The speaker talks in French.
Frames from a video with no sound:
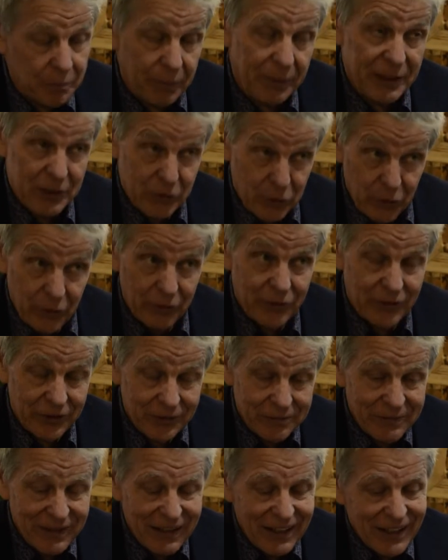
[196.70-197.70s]
presque 9
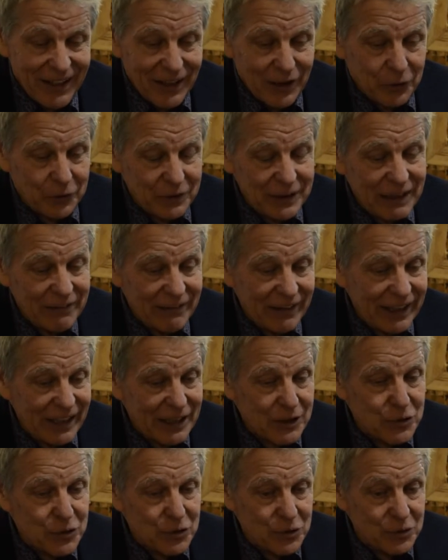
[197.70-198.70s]
ans, qu'on travaille
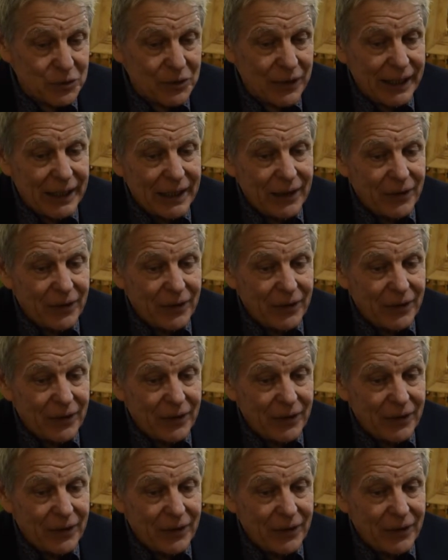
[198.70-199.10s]
là-dessus,